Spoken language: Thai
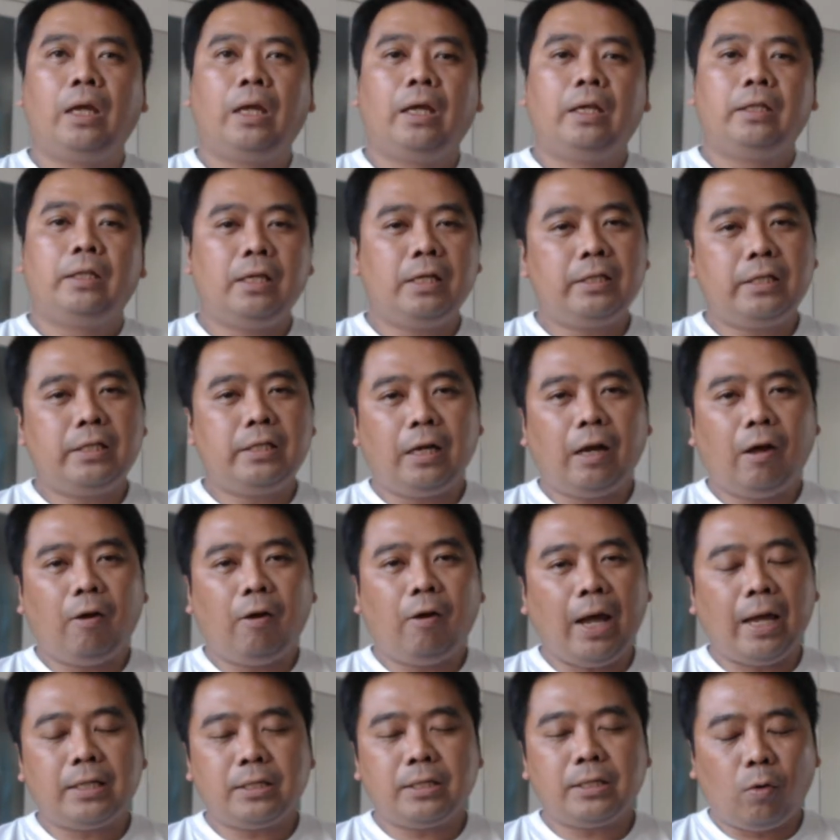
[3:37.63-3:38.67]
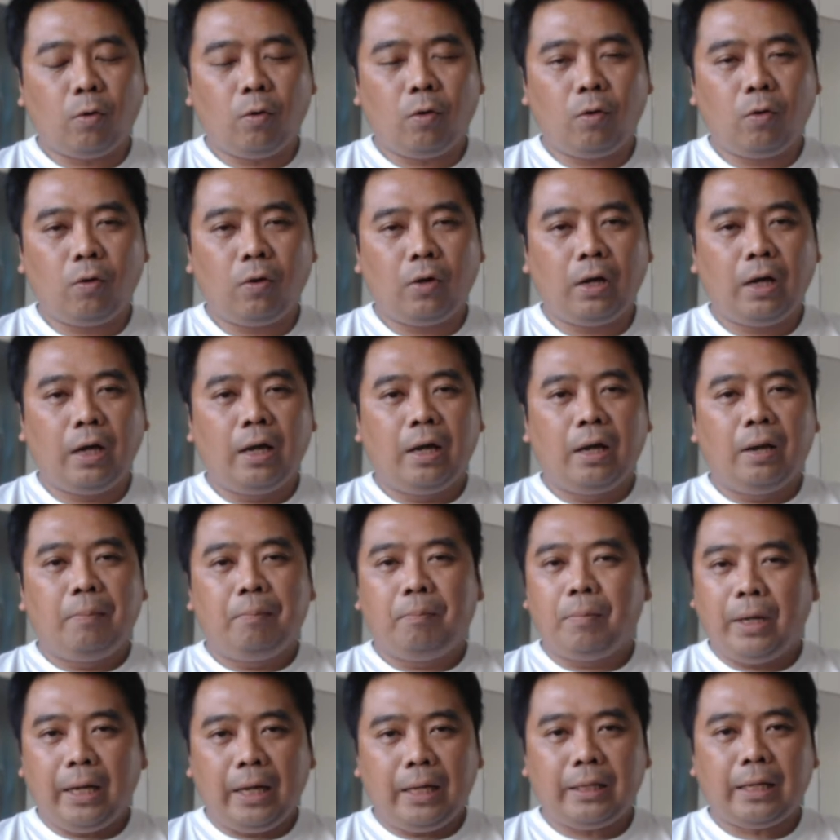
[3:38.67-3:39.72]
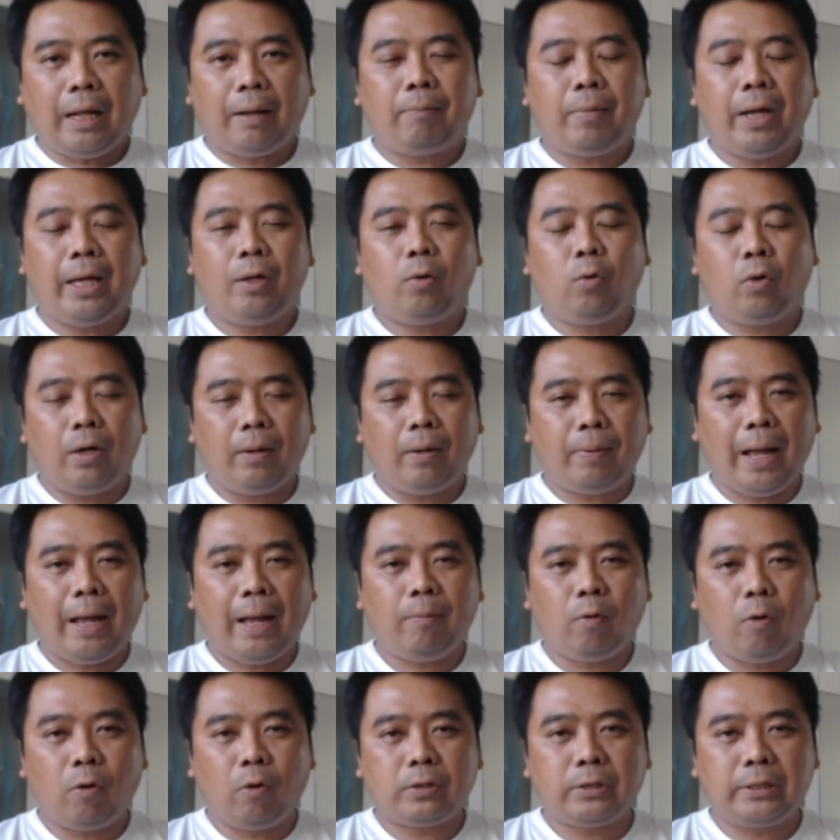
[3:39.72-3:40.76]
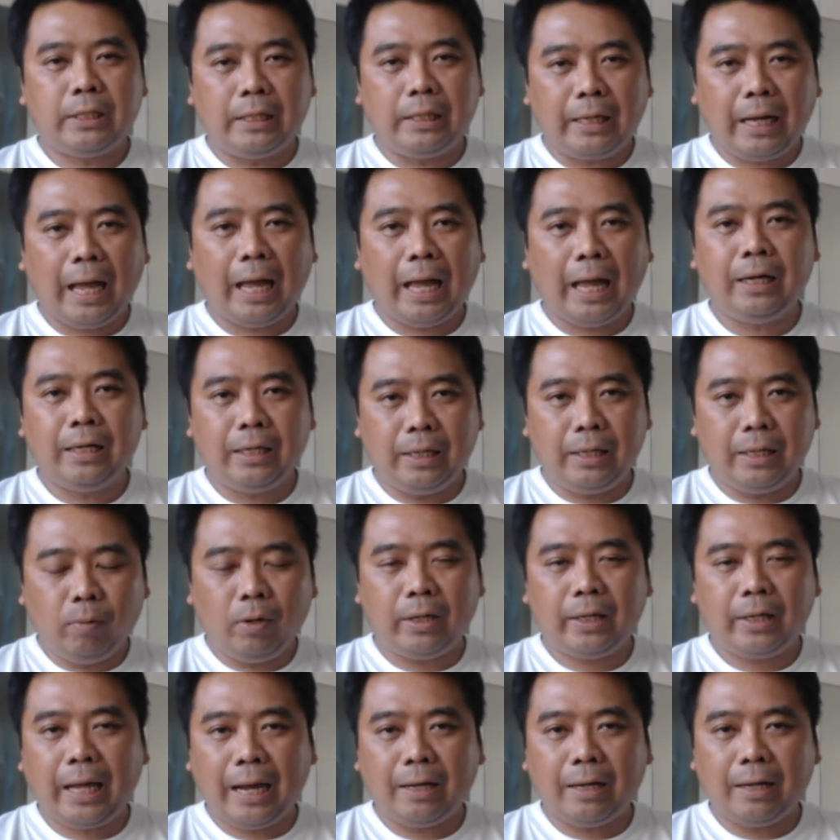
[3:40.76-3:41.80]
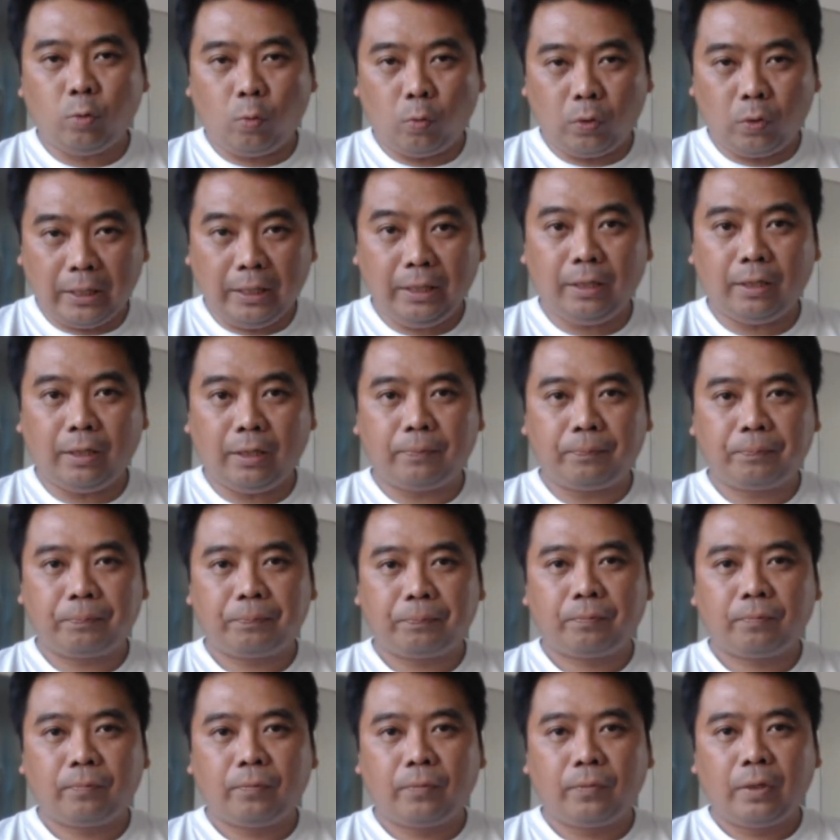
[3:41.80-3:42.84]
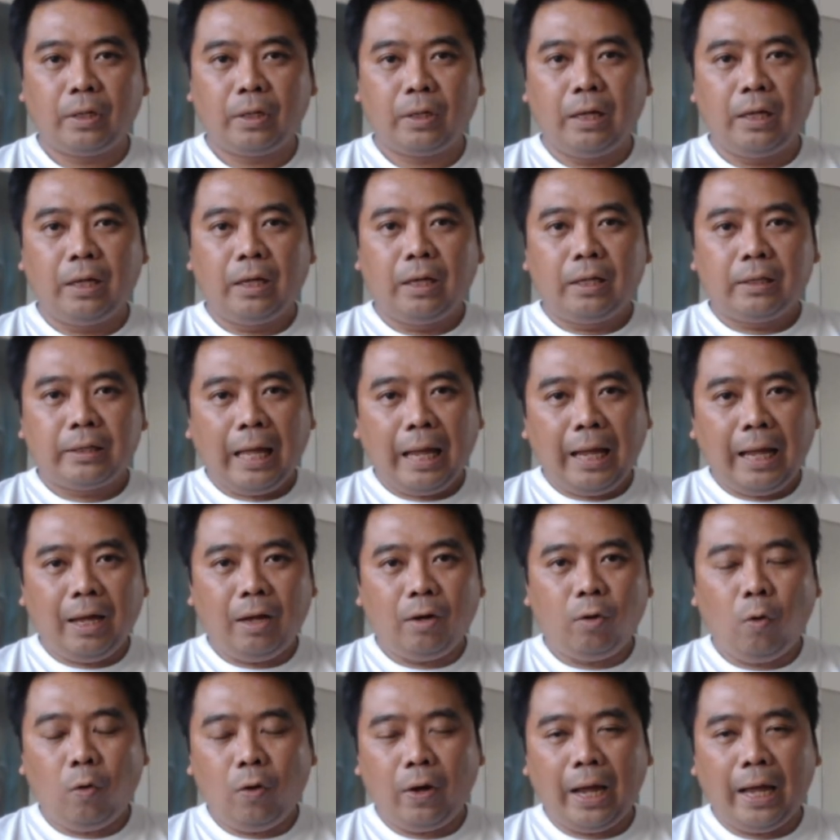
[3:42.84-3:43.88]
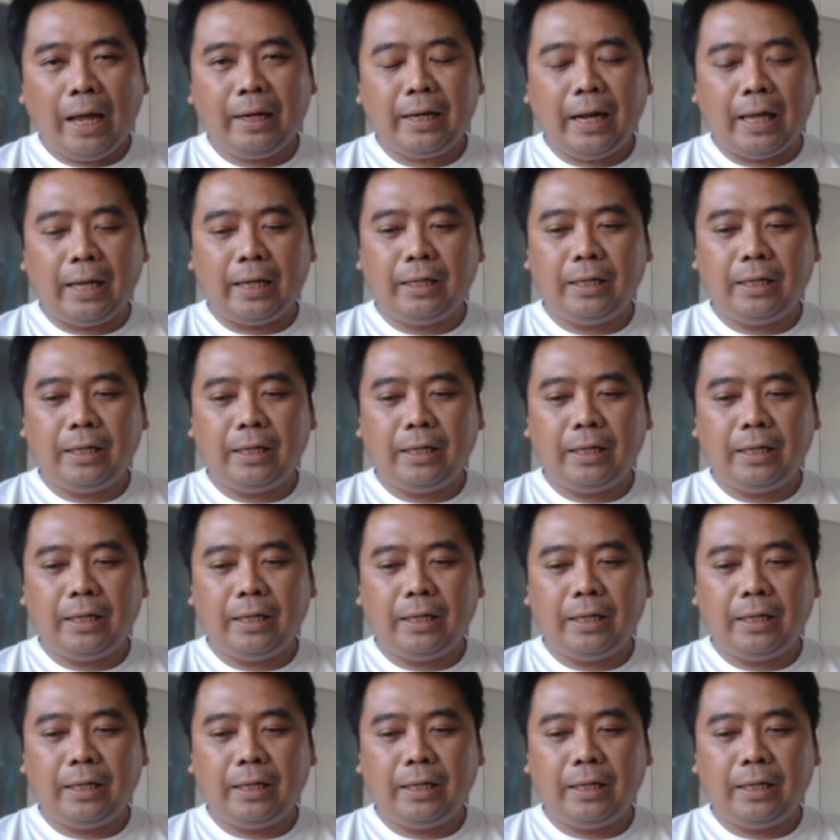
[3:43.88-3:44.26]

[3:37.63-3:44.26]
จริงๆแล้ว ISO ไม่ได้ทำให้คุณภาพของสินค้าหรือบริการสูงขึ้น ถ้าโรงงานไหน